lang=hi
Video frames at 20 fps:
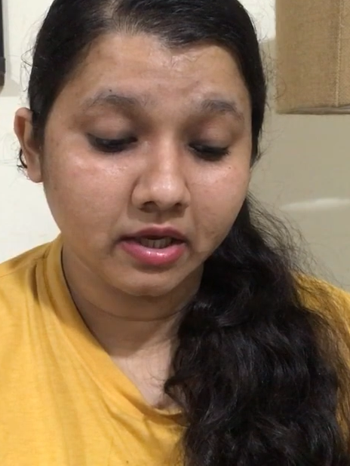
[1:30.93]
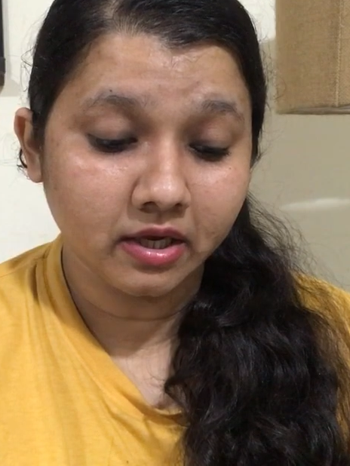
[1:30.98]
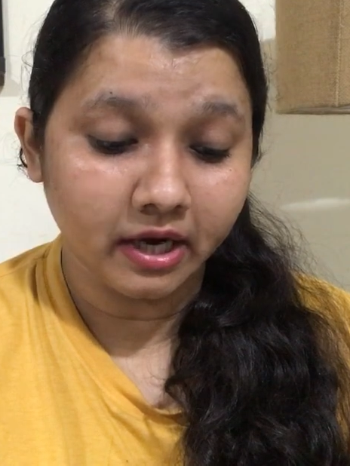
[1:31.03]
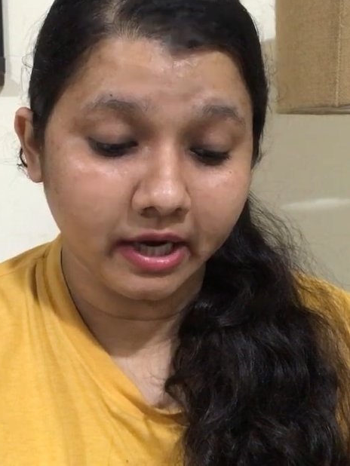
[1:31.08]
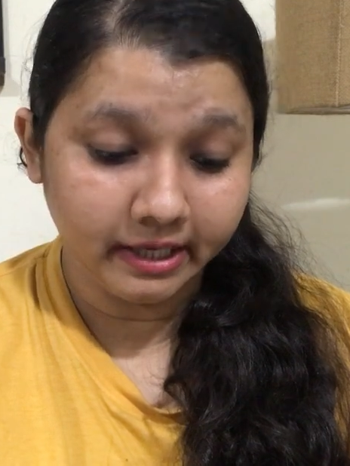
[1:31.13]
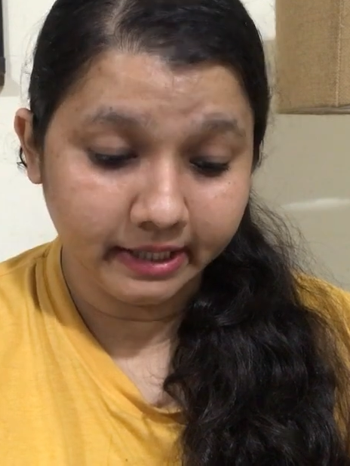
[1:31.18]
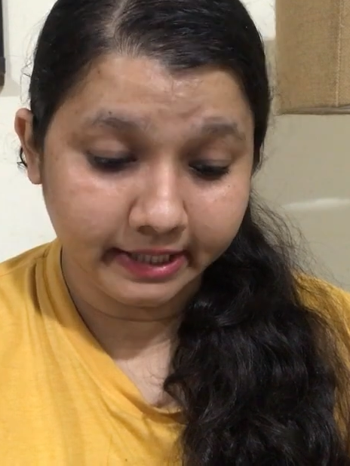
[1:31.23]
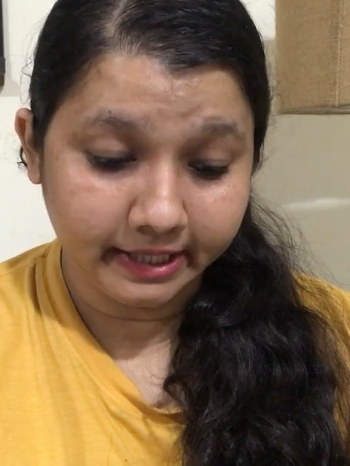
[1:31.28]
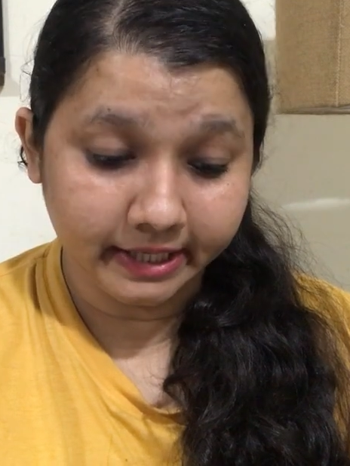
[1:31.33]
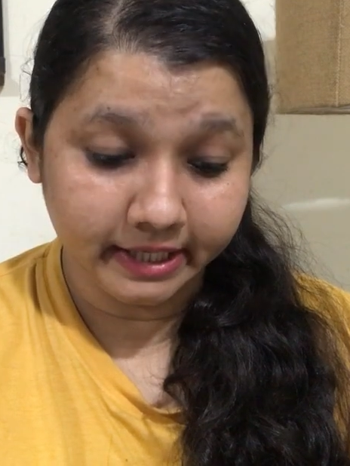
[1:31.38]

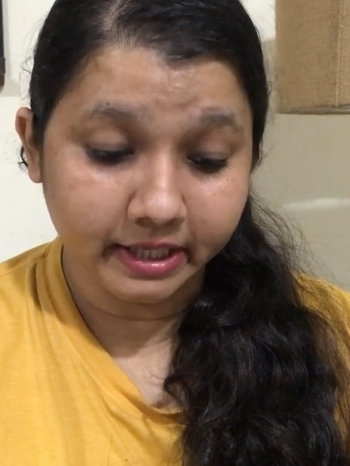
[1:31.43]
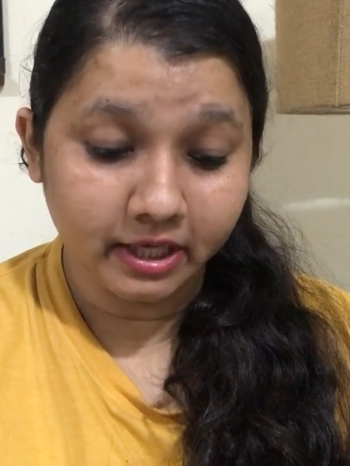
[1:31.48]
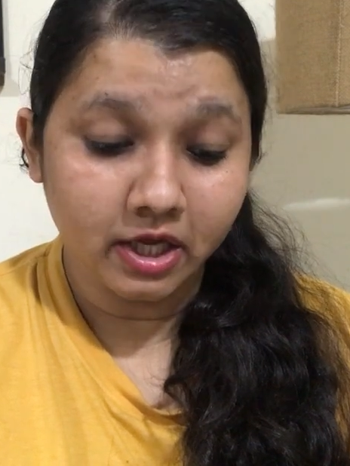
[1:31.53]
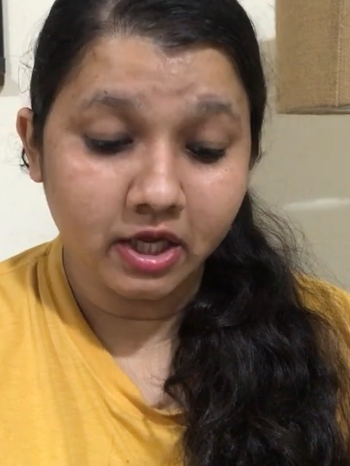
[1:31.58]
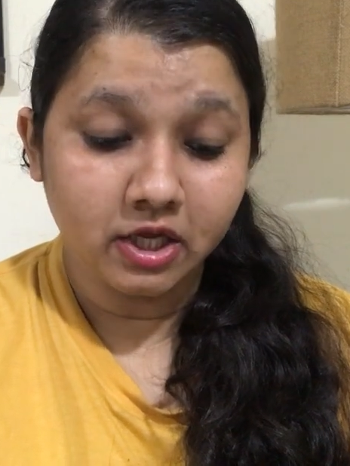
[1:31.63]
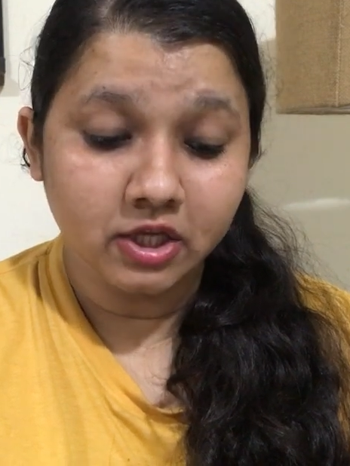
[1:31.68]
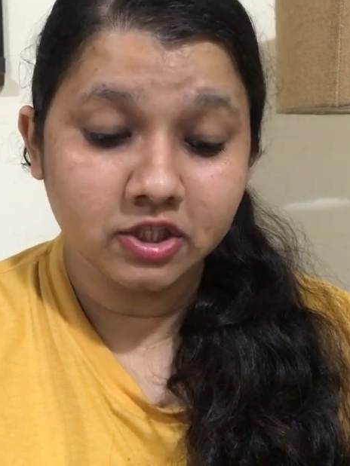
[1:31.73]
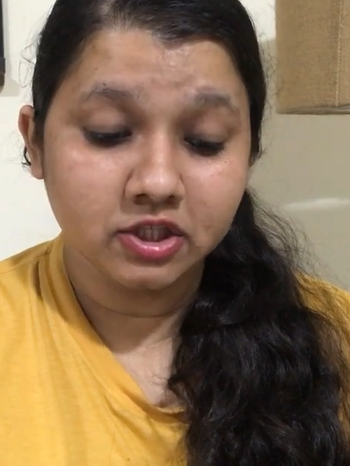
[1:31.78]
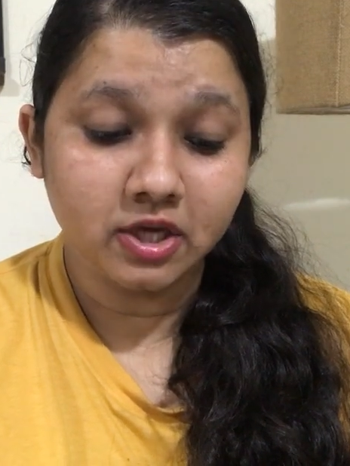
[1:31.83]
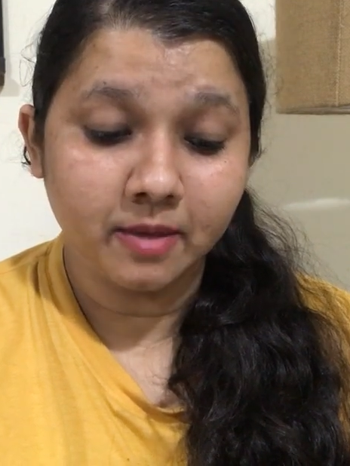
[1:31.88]
घंटी
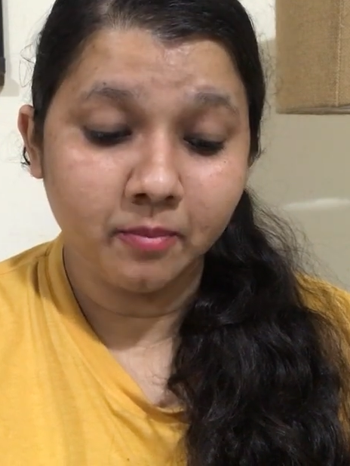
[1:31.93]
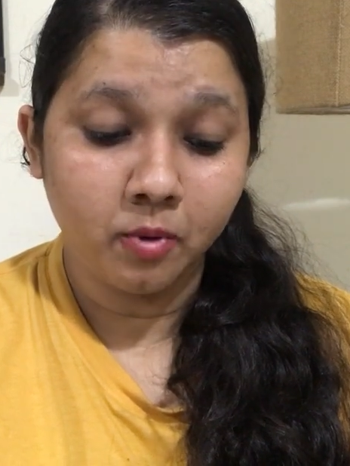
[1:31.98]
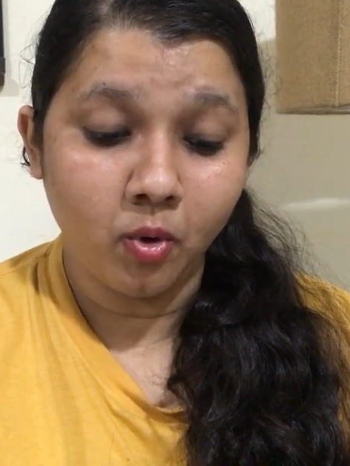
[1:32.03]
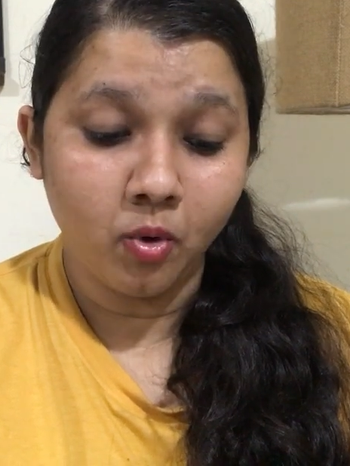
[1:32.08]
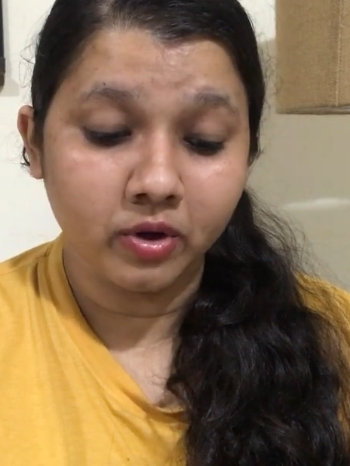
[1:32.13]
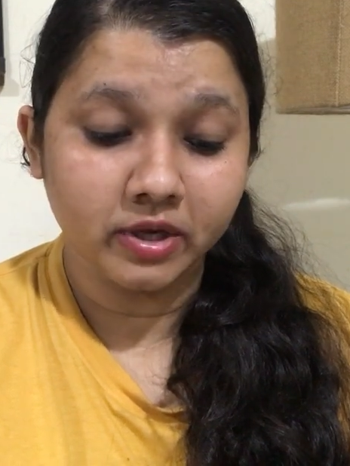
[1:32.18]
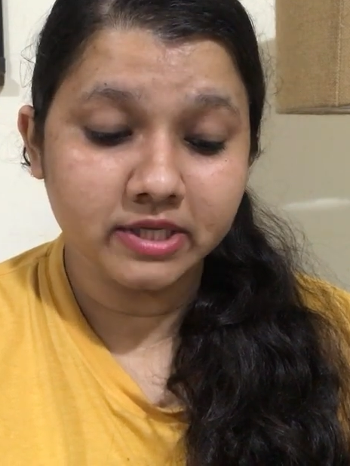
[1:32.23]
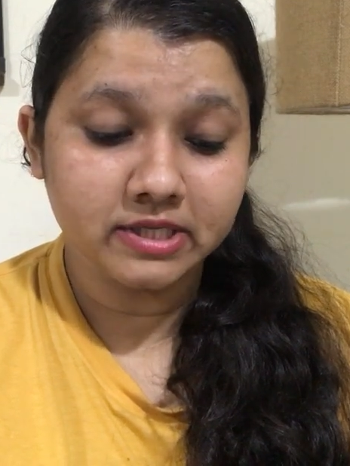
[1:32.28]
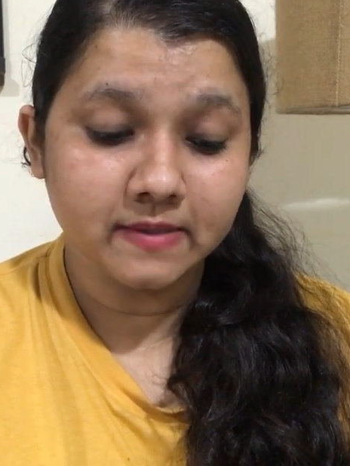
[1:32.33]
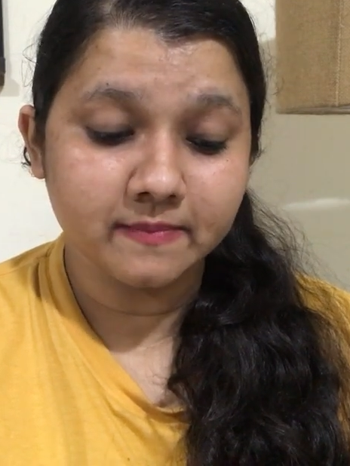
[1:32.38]
जब
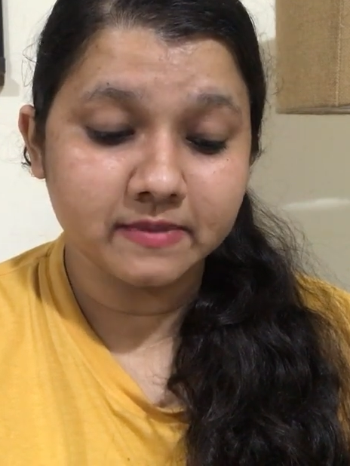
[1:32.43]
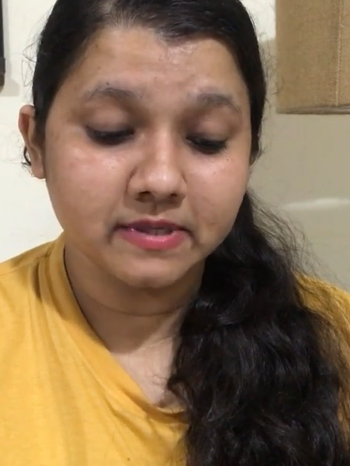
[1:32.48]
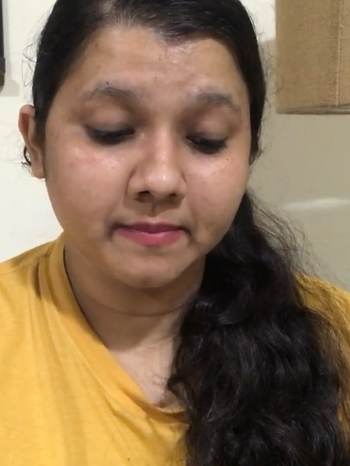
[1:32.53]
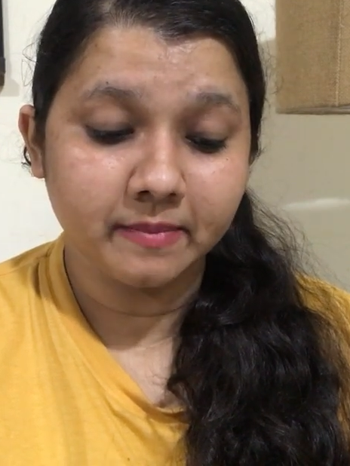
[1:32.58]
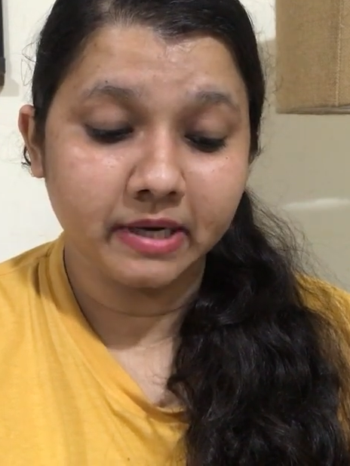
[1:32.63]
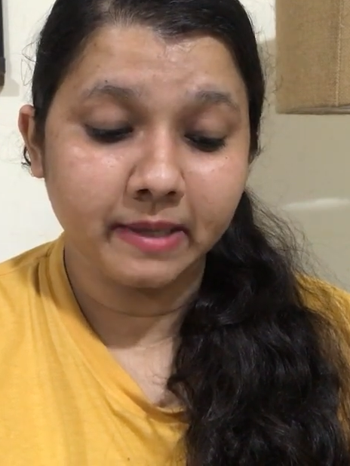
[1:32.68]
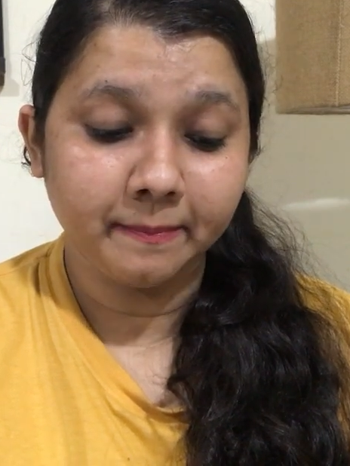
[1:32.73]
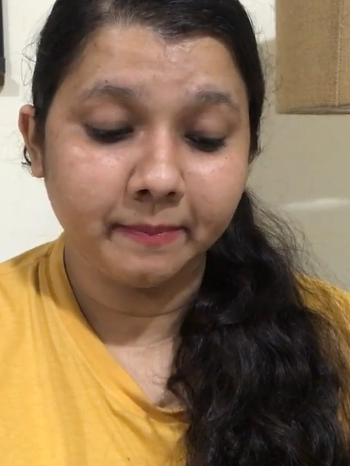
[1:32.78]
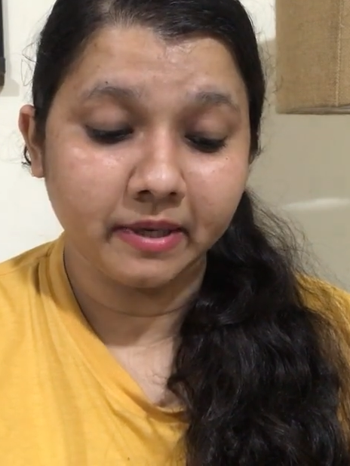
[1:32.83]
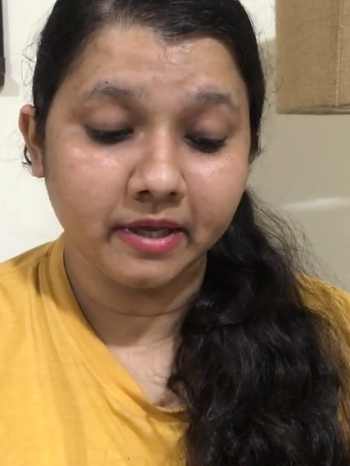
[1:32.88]
होगी सबसे
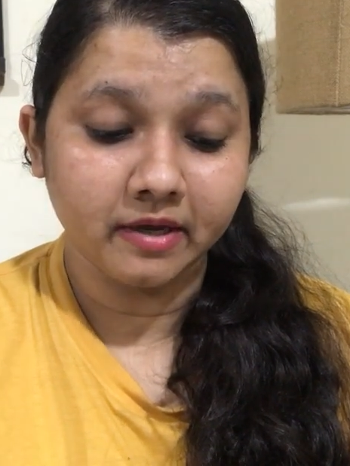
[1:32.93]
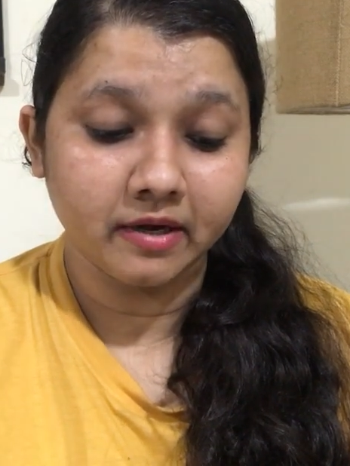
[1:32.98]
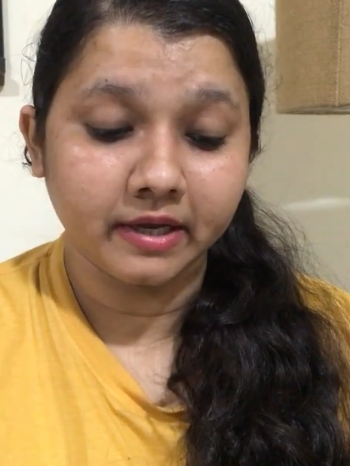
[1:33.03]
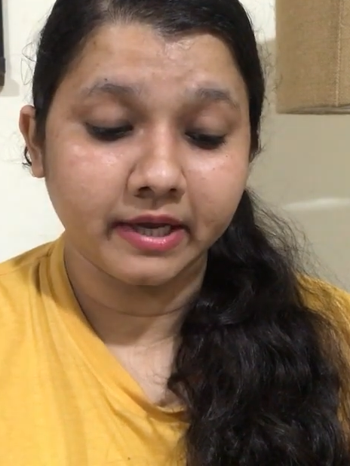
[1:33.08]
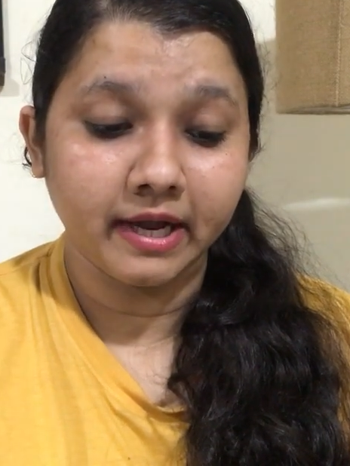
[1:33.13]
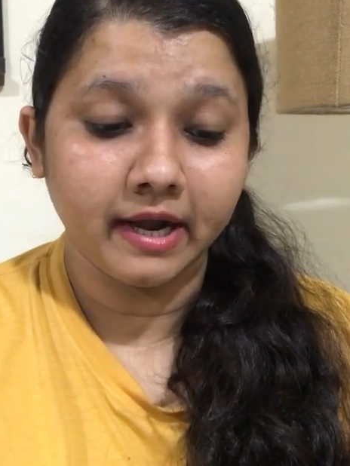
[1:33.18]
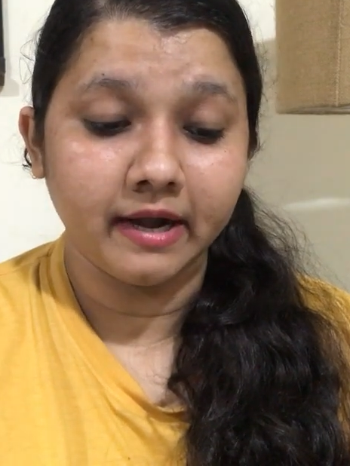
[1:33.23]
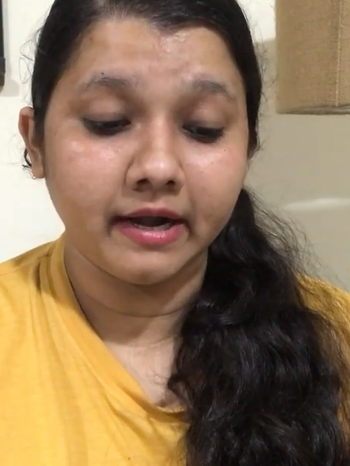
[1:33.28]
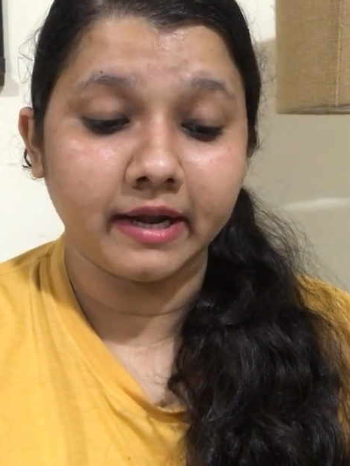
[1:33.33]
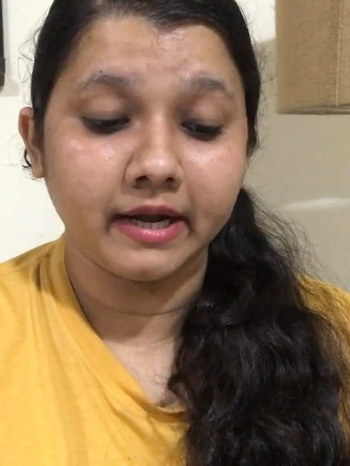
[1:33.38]
बड़े प्लेयर
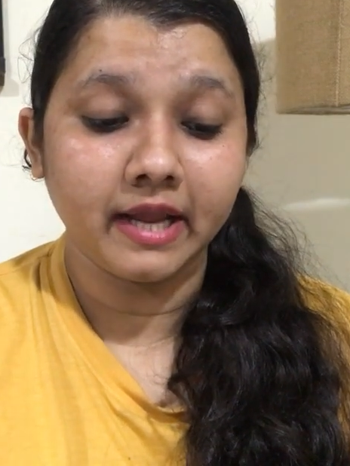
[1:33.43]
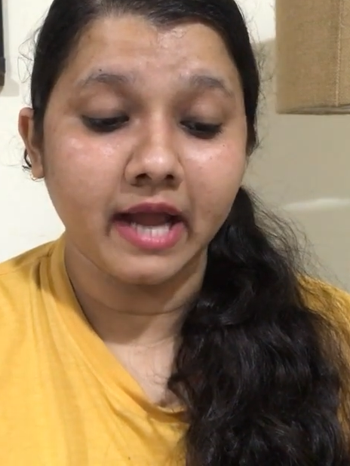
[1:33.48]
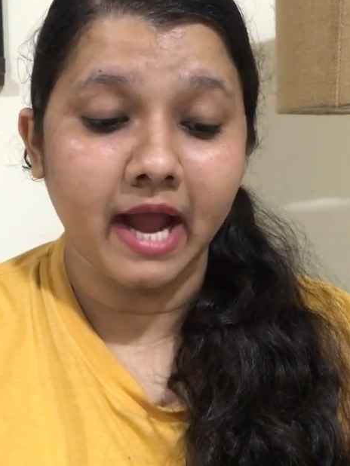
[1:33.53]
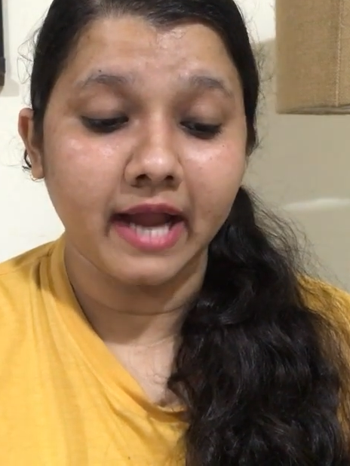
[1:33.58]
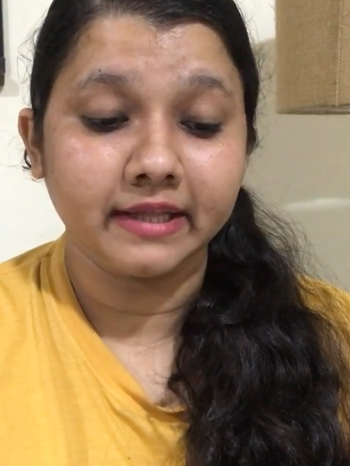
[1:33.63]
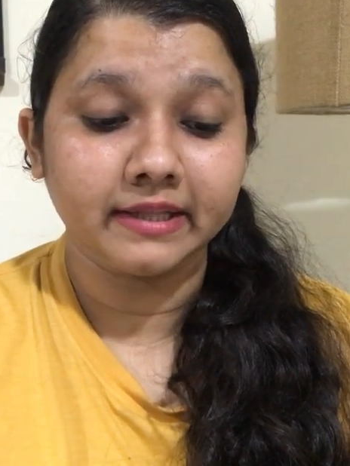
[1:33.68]
की एंट्री